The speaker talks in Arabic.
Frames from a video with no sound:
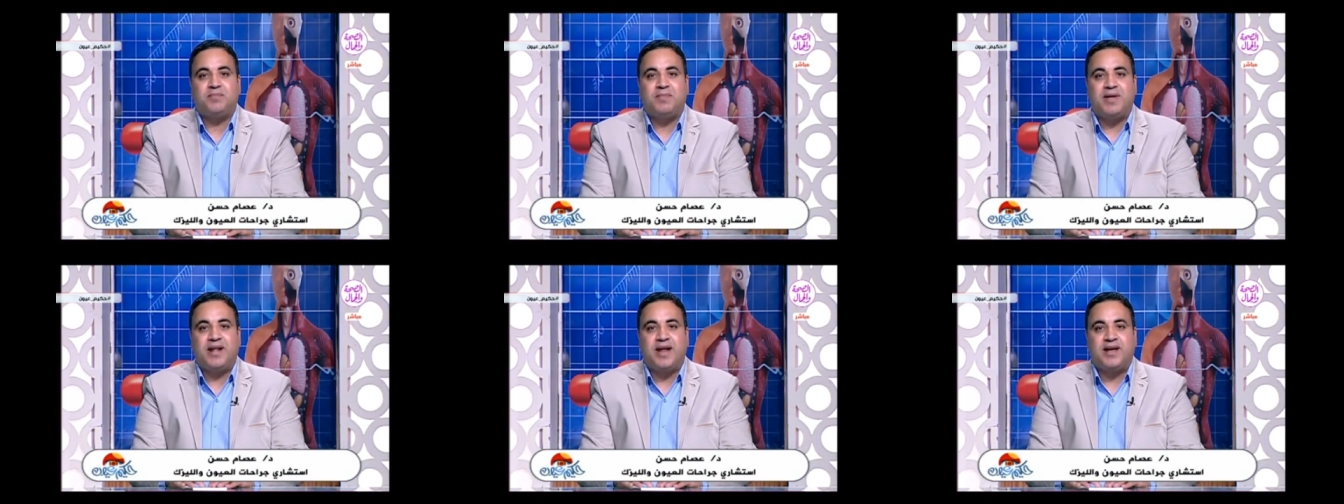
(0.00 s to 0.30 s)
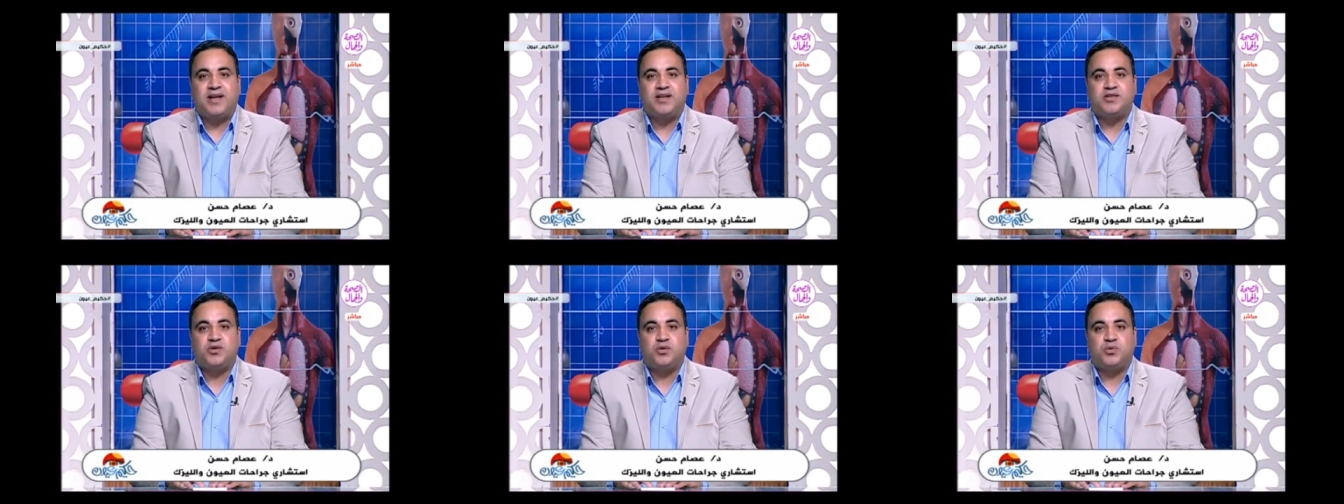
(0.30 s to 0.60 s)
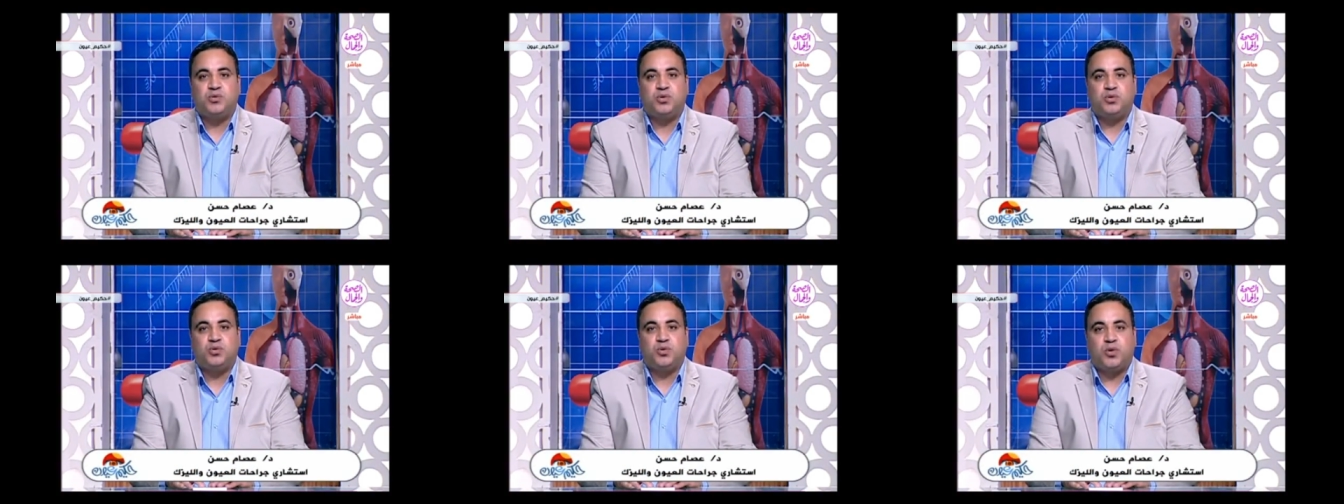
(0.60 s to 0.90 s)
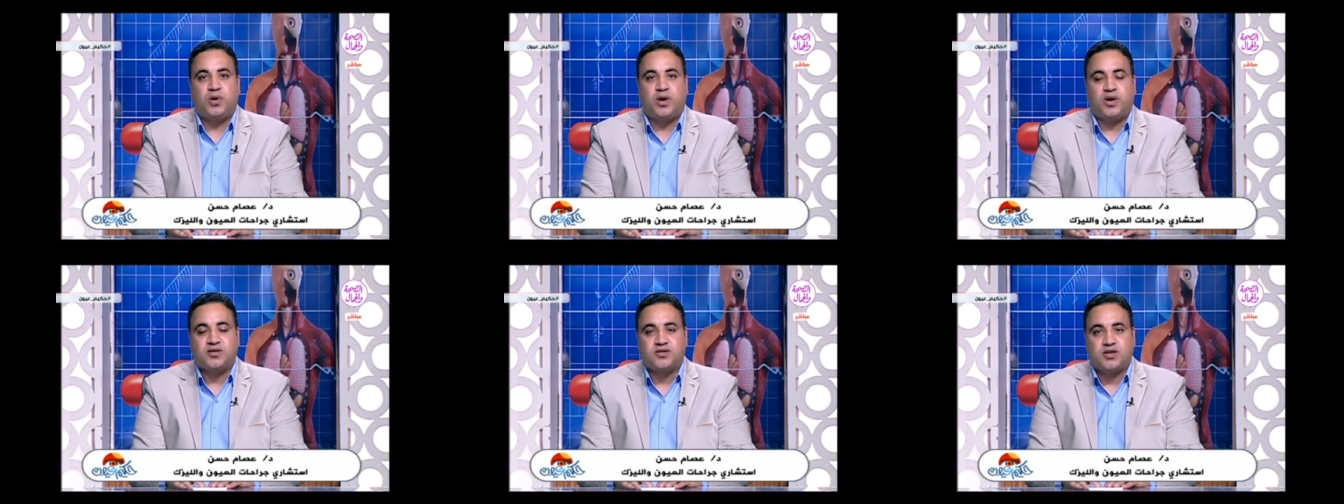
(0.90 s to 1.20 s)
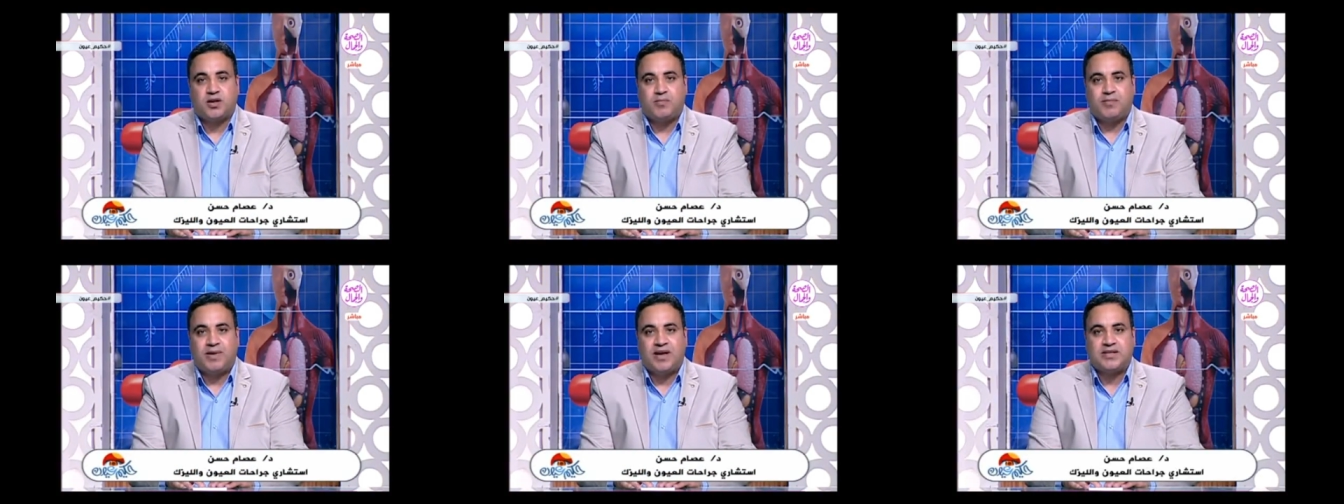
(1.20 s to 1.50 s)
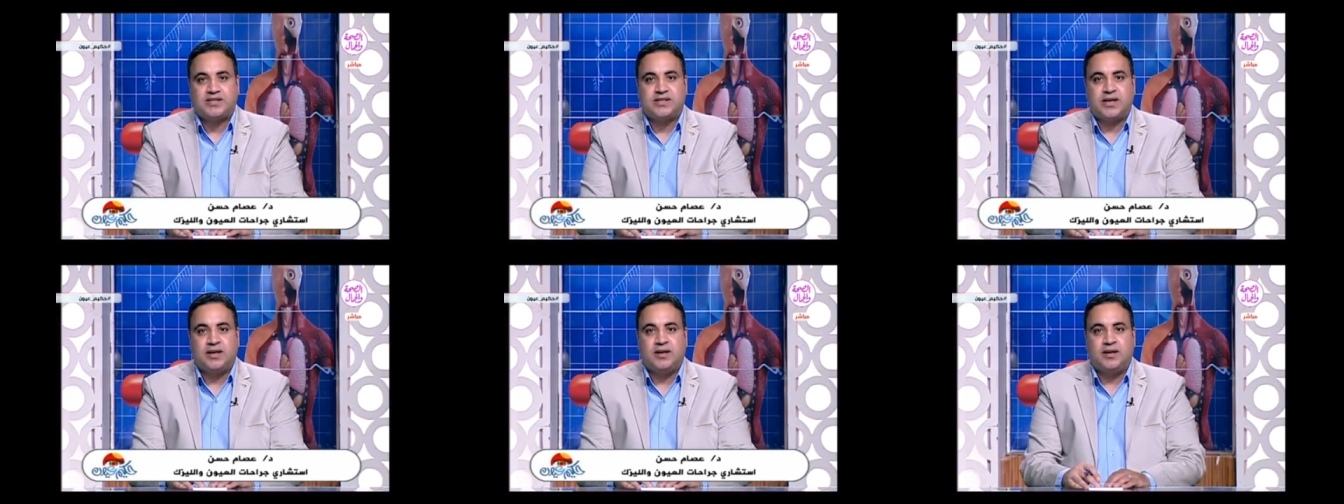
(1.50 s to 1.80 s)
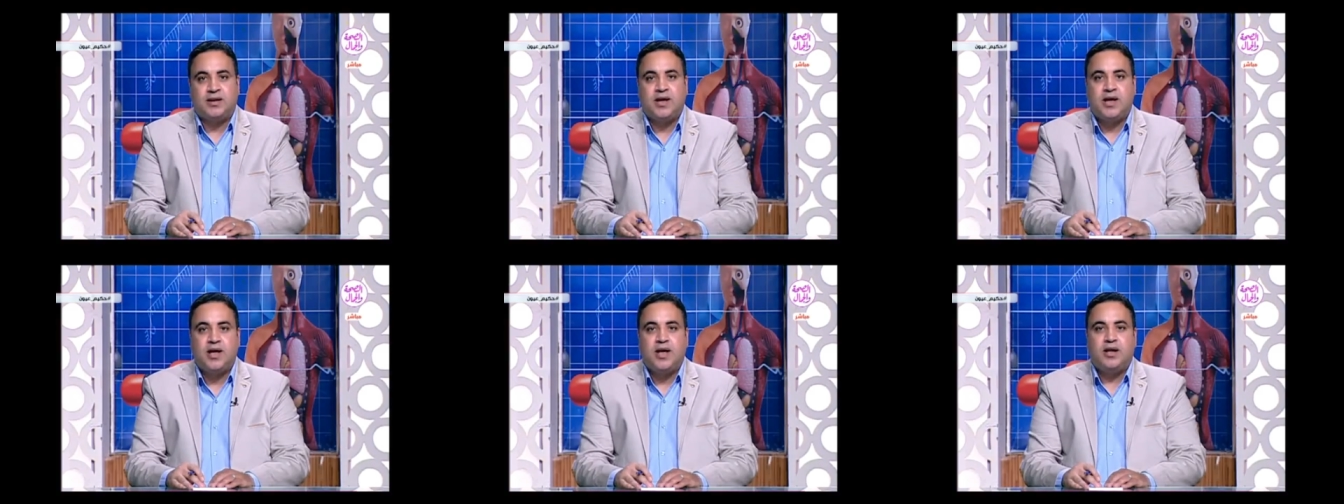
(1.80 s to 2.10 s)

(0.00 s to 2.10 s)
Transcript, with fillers: مراكز الدكتور عصام حسن